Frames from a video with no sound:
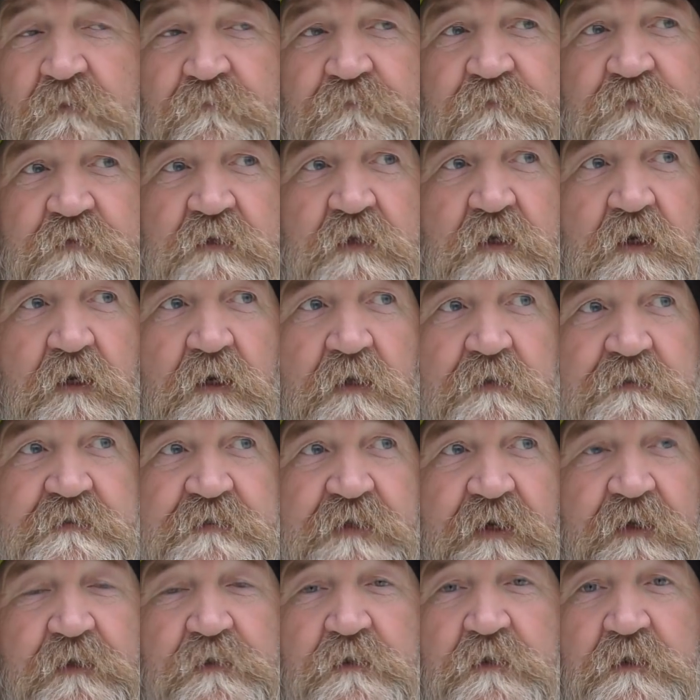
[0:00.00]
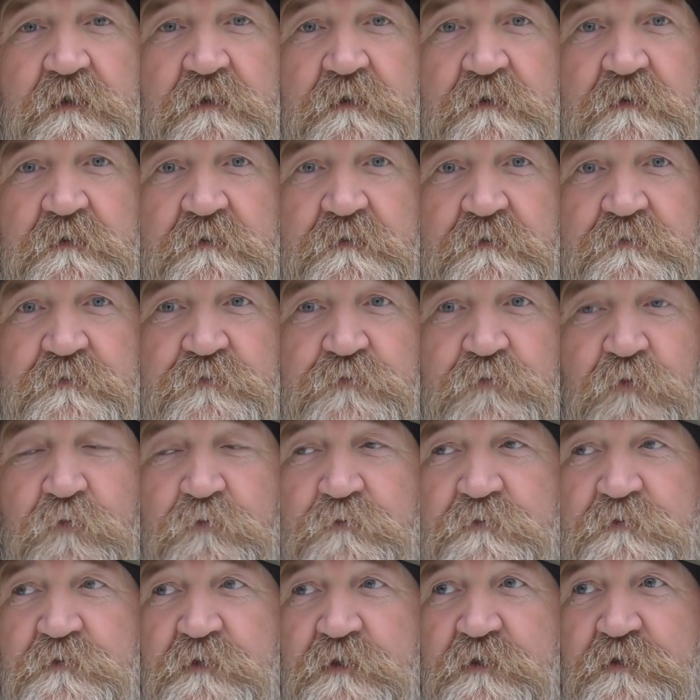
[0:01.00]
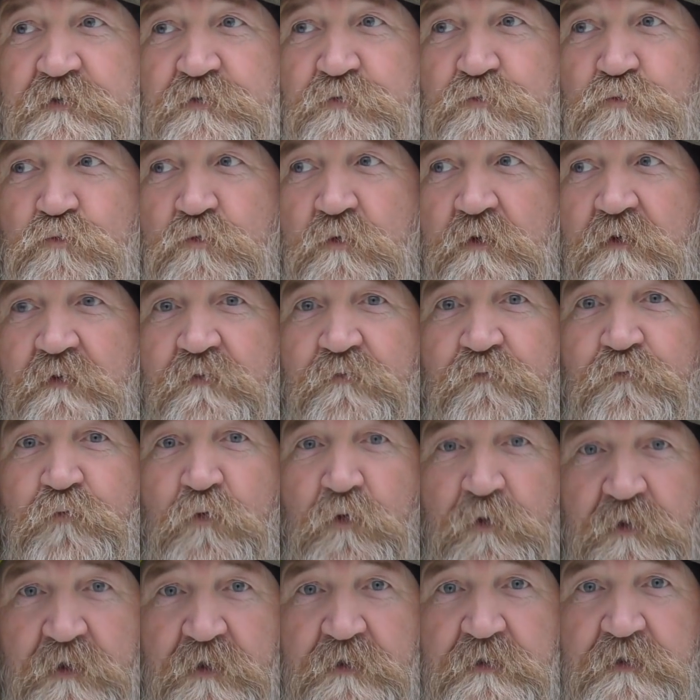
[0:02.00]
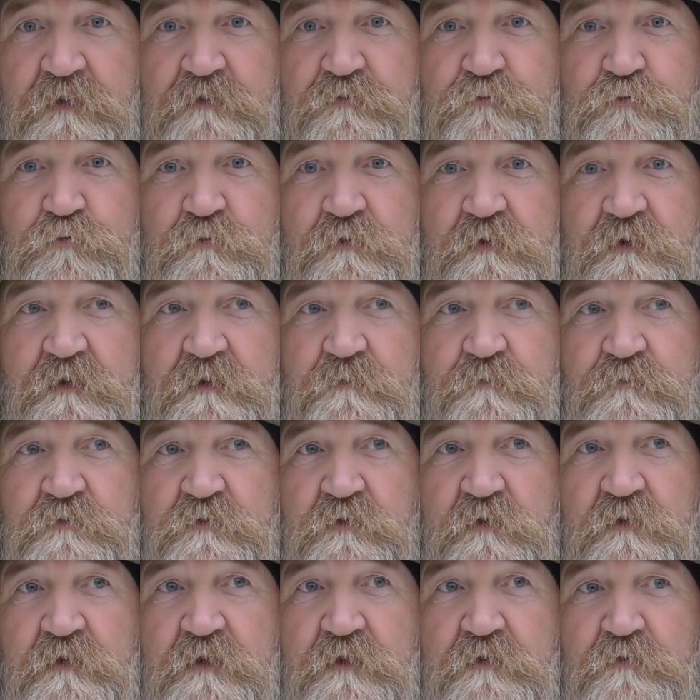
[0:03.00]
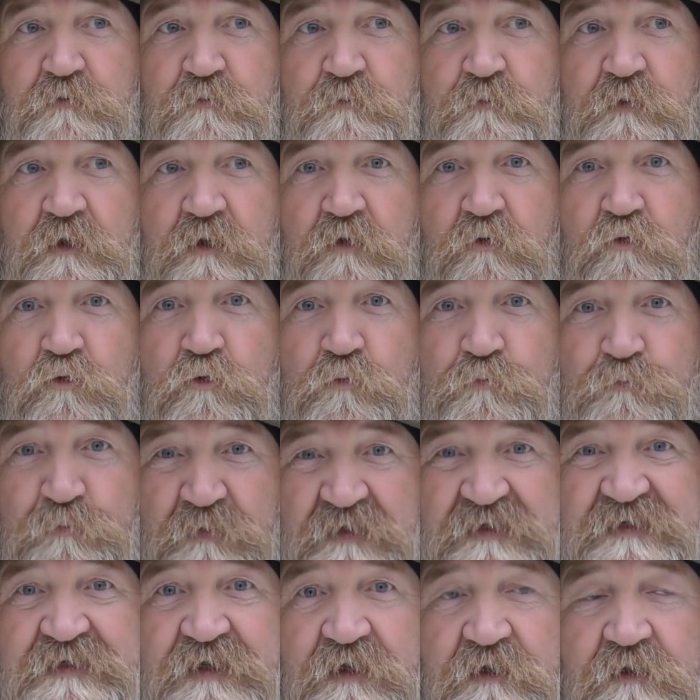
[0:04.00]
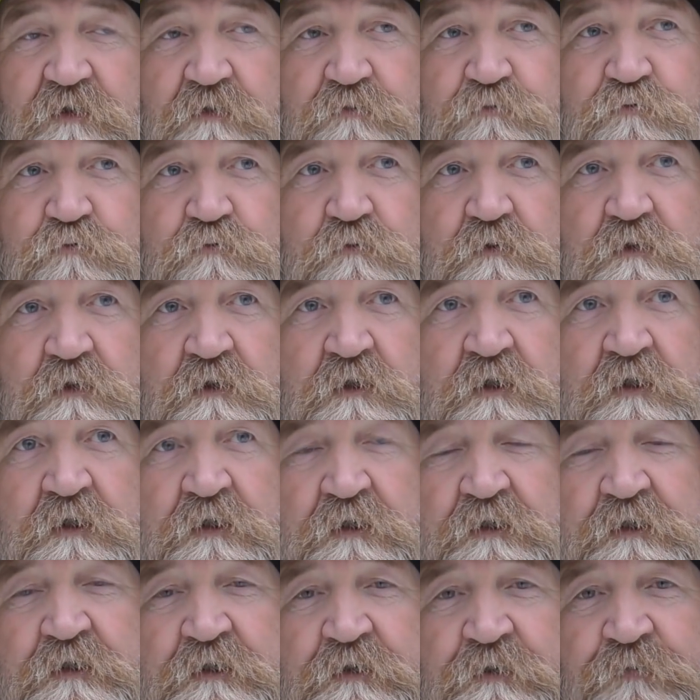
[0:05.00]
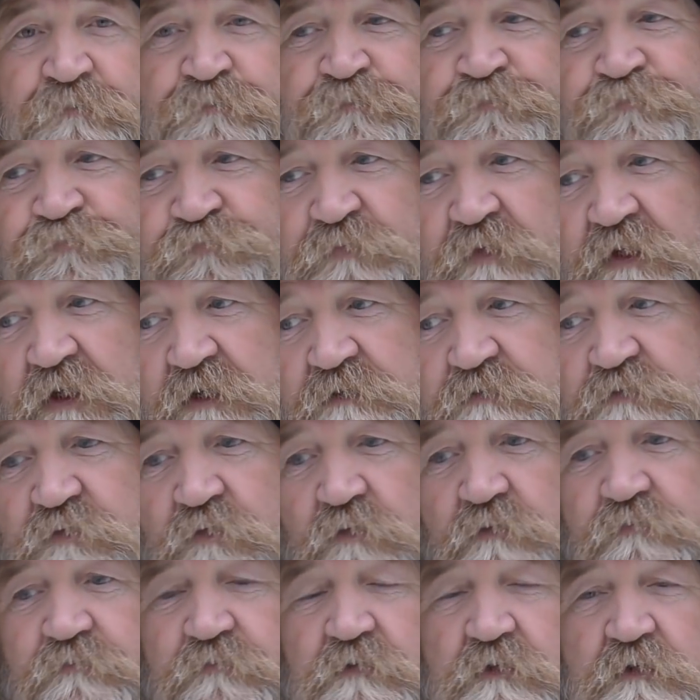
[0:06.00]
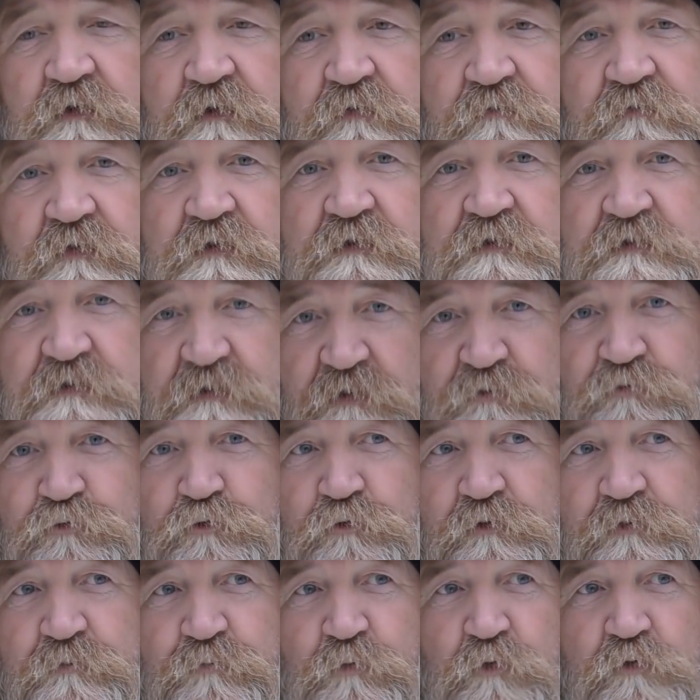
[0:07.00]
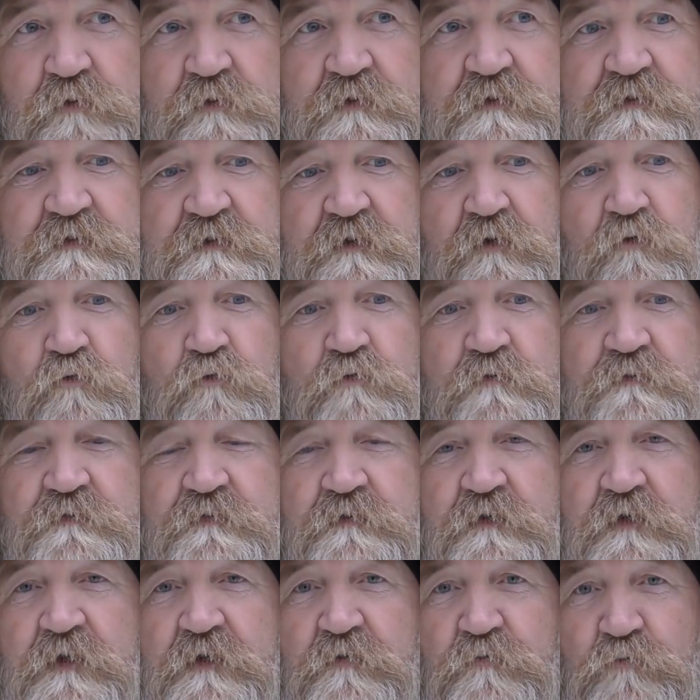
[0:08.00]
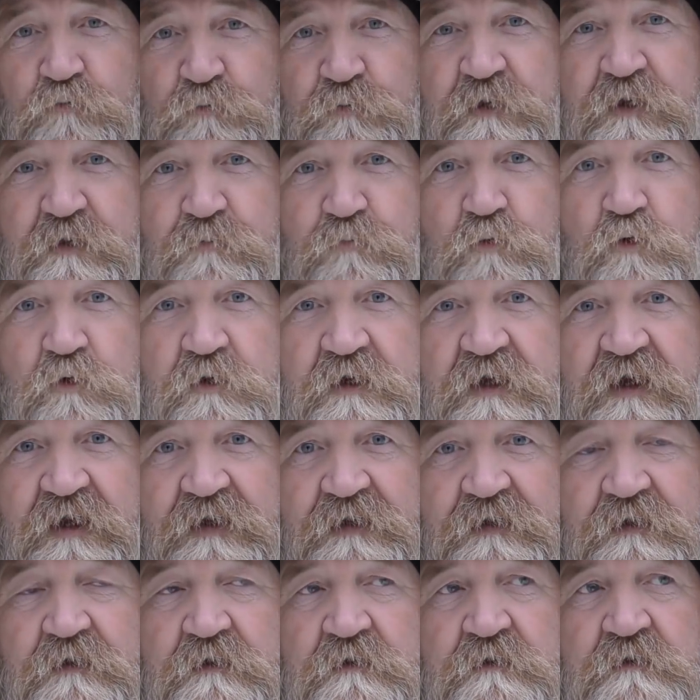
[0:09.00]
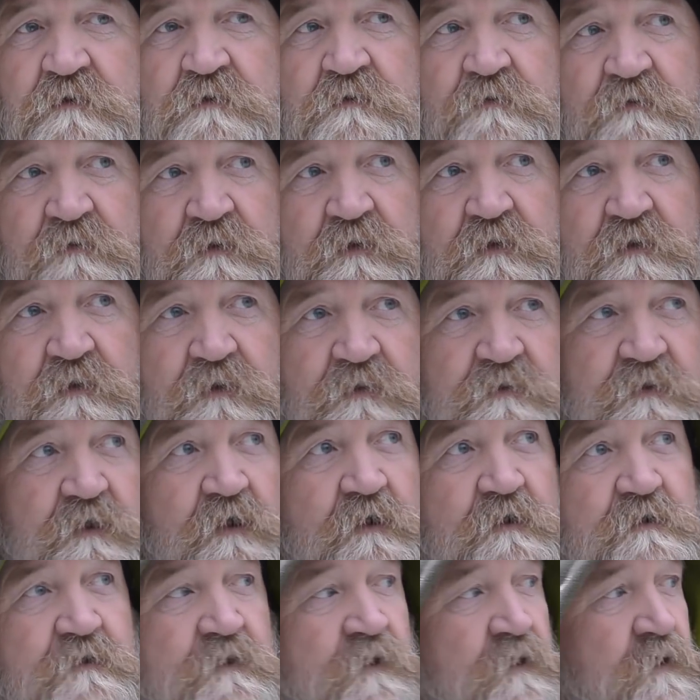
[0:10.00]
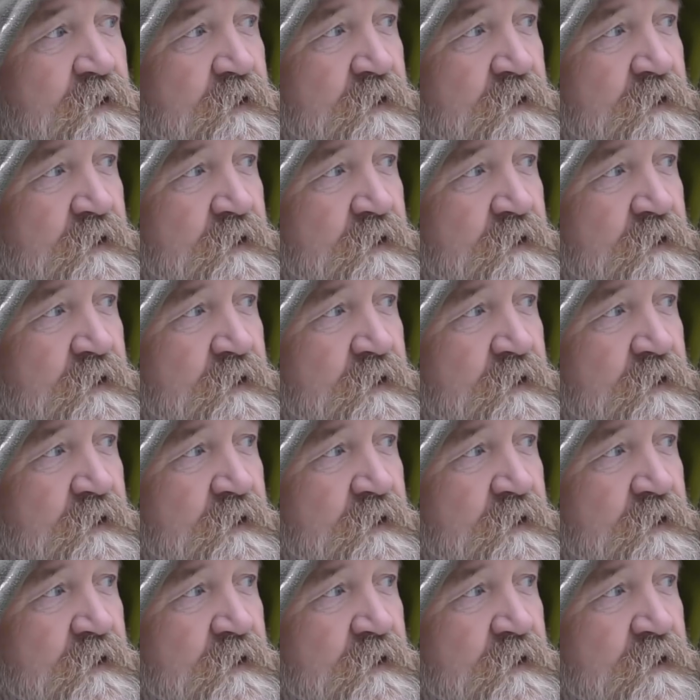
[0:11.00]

Wir als Angler sollten nicht nur von der Natur leben, sondern immer auch mit der Natur dann sollten wir, wenn es natürlich möglich ist, auch unsere Umgebung kennen. Ne? Das heißt,